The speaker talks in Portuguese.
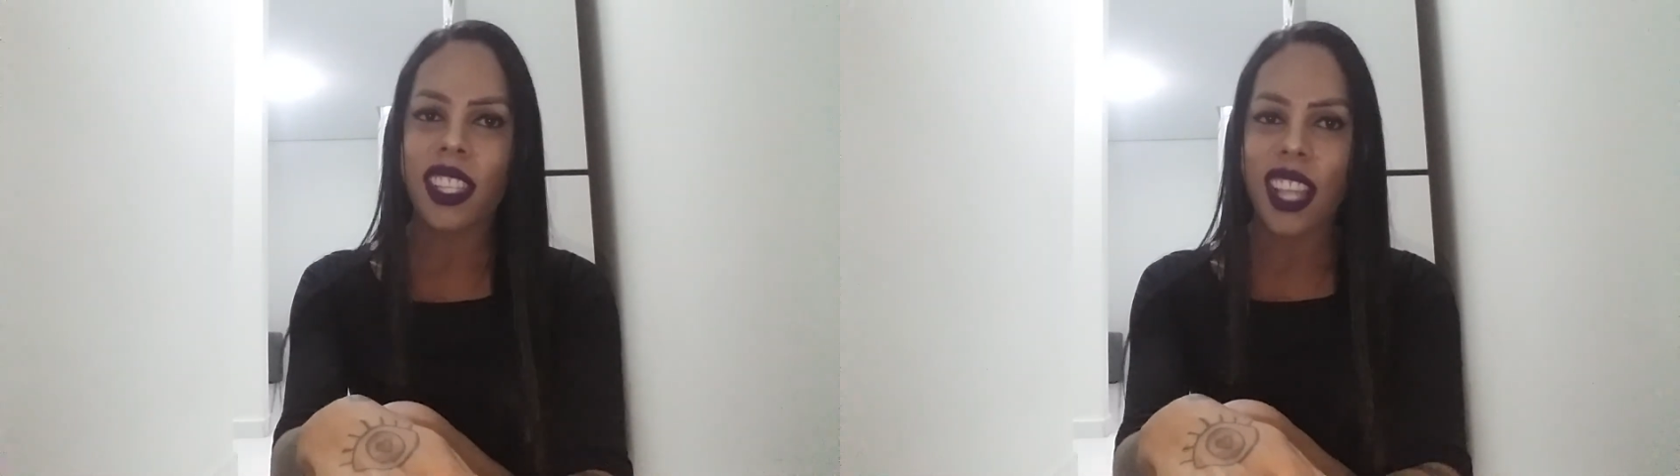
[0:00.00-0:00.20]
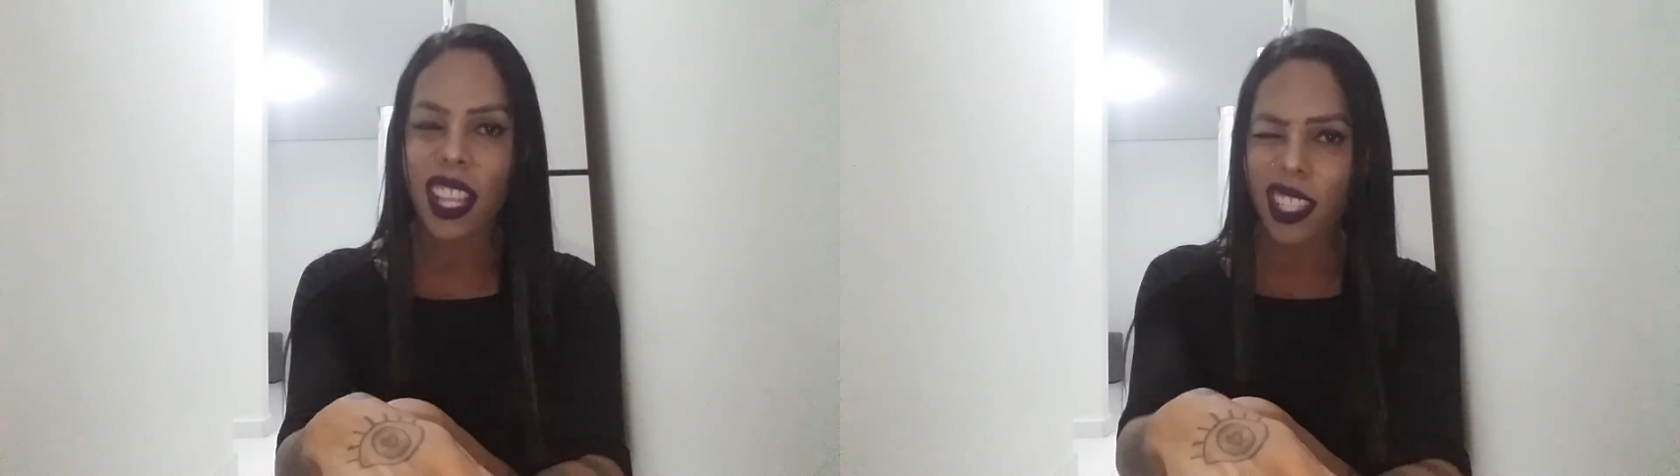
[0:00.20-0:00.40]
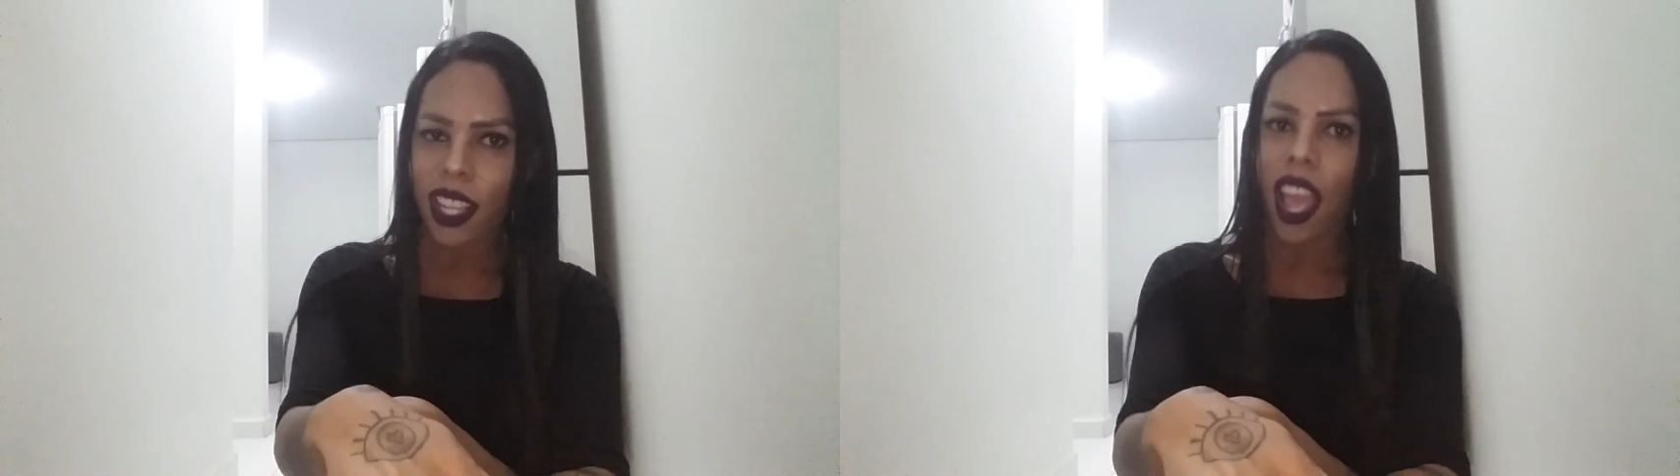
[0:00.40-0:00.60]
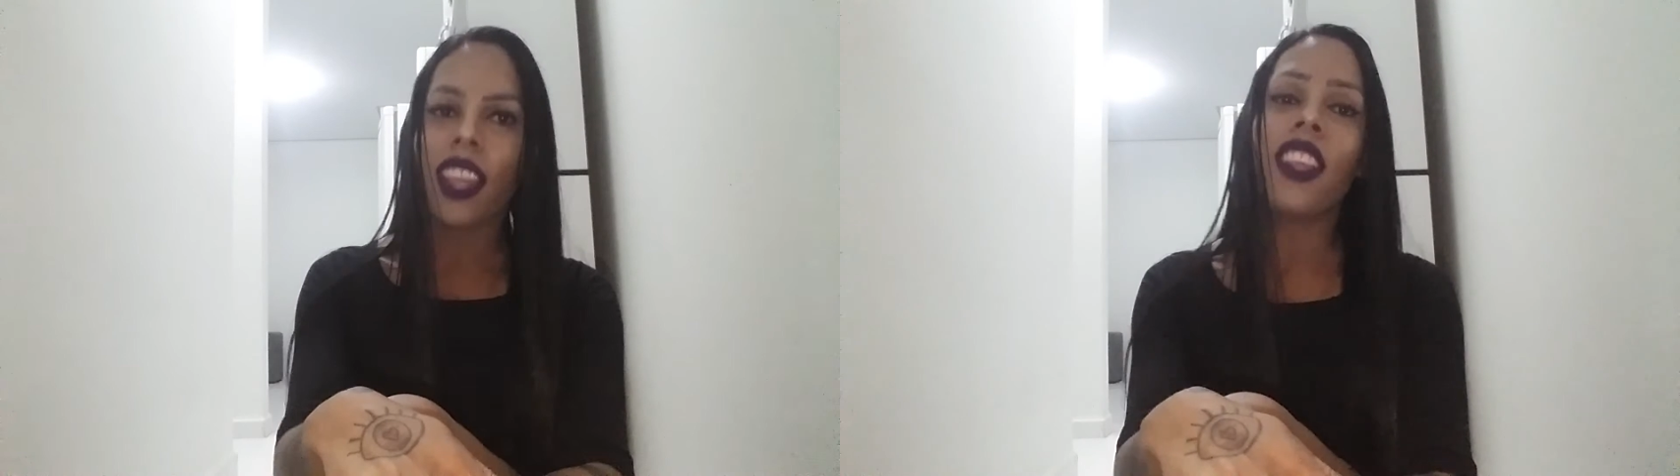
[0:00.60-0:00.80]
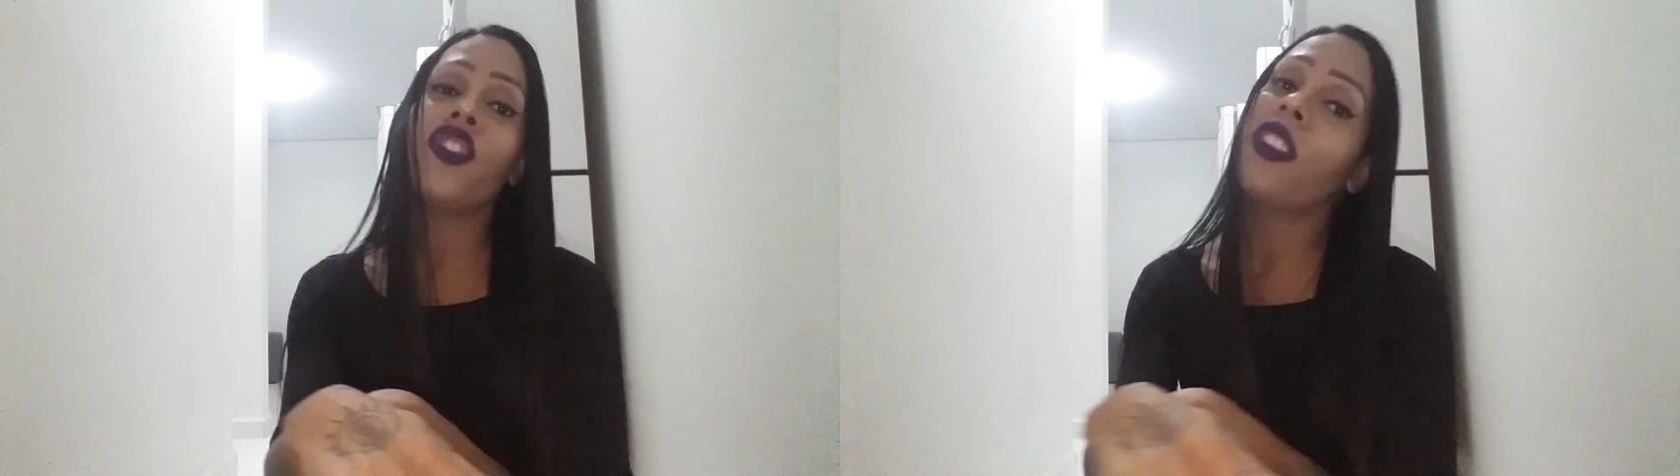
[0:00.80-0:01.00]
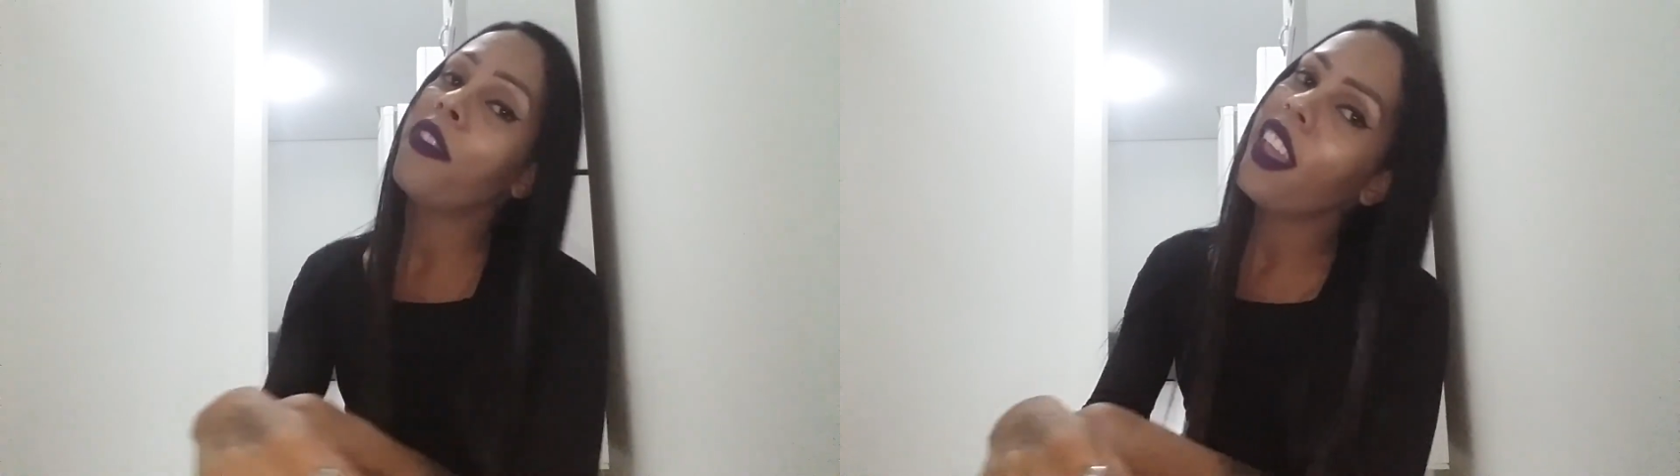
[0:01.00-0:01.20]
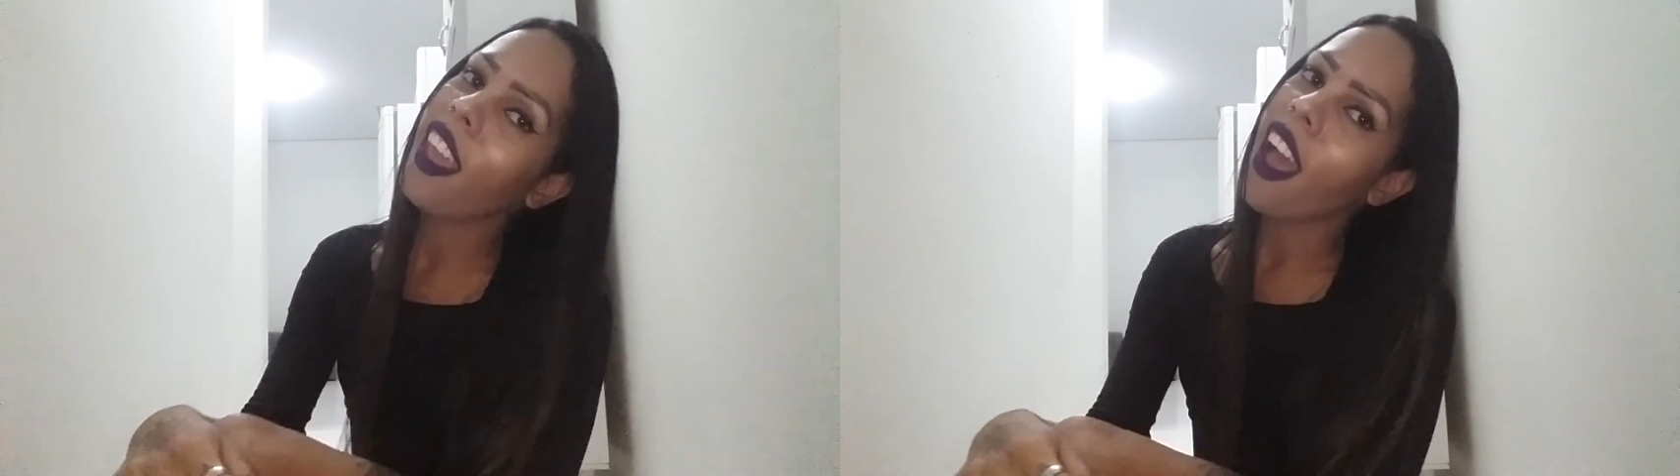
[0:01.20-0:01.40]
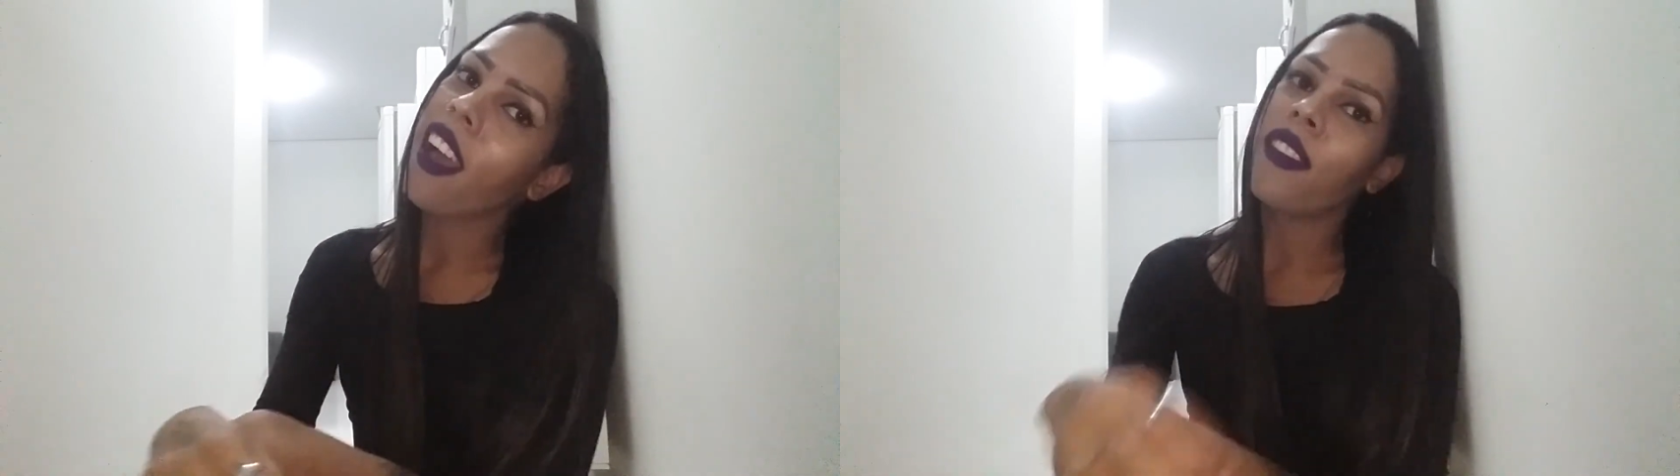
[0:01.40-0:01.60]
Se der certo, a gente
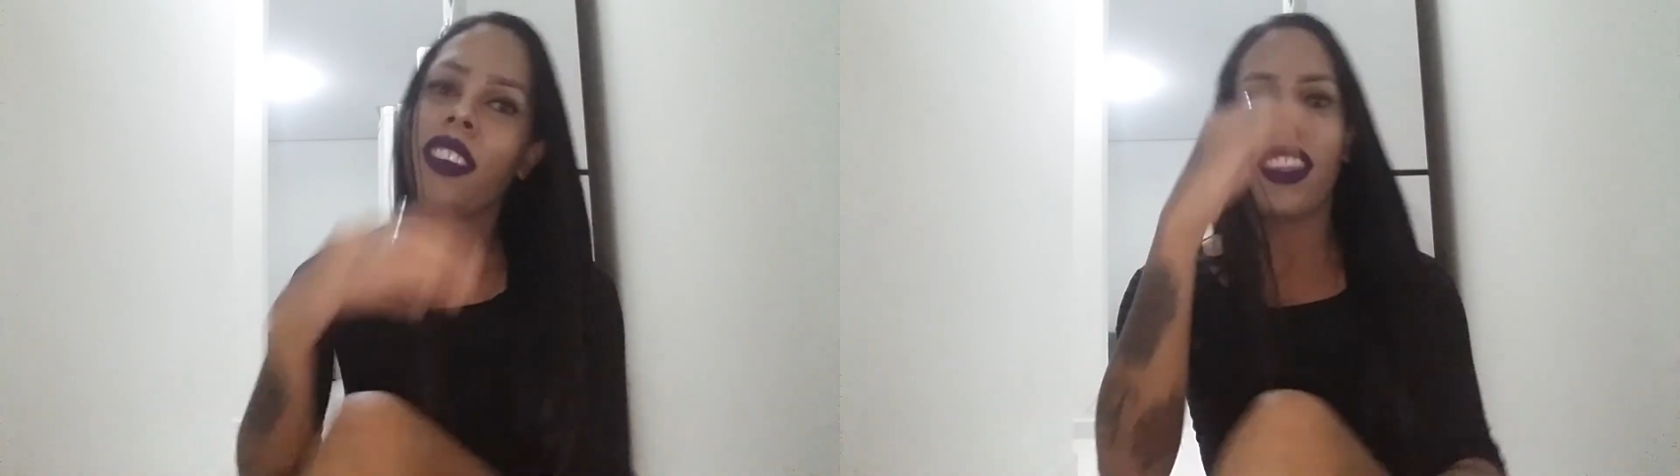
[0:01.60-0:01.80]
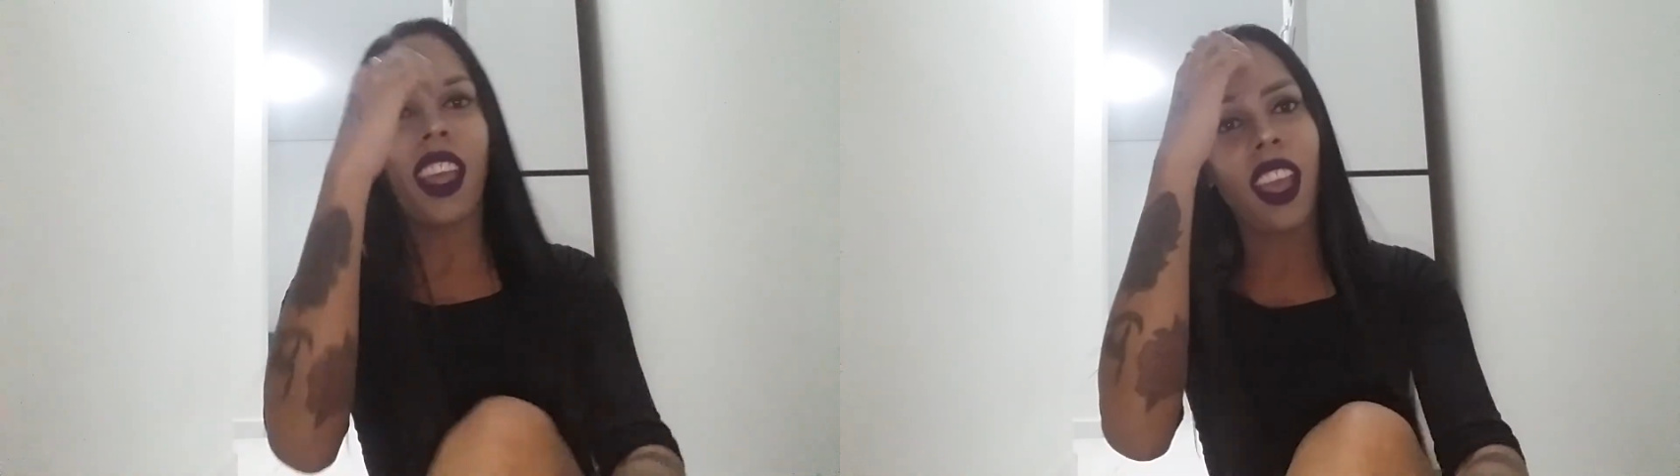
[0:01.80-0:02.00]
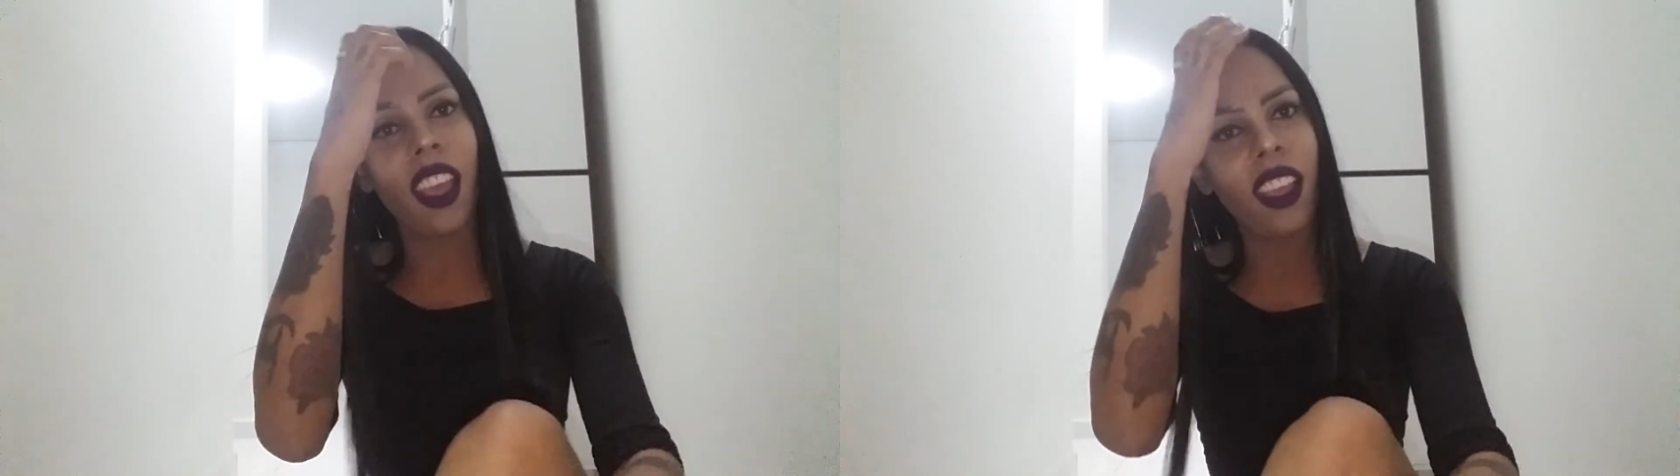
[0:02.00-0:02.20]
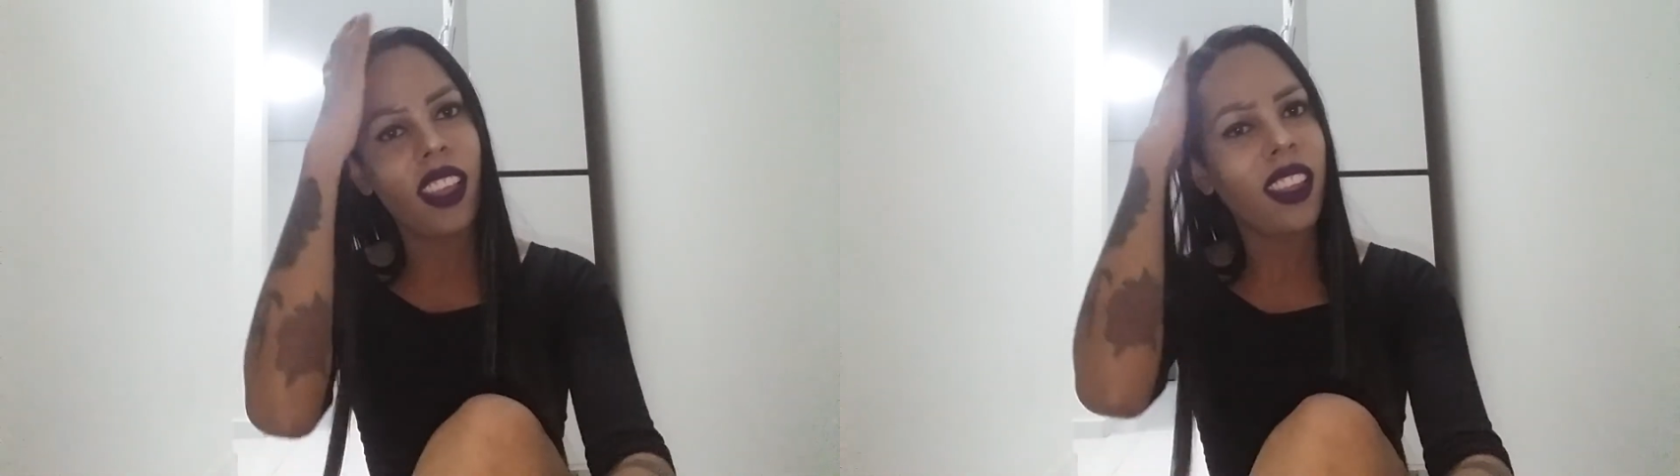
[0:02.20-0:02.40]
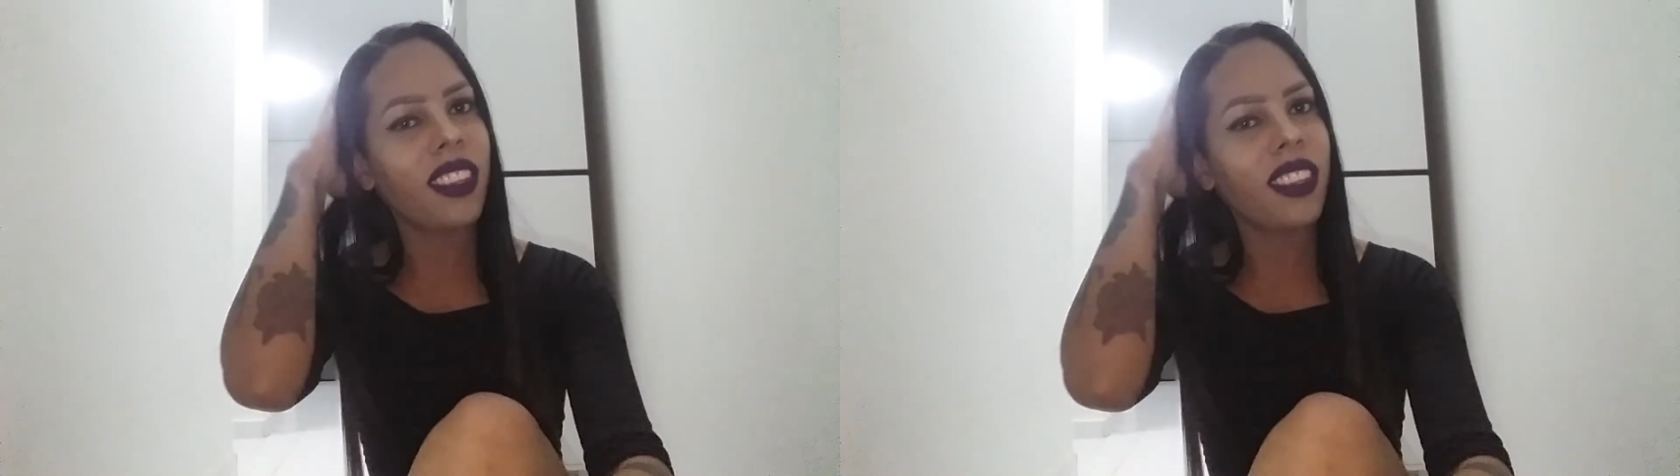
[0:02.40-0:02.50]
ficava, né?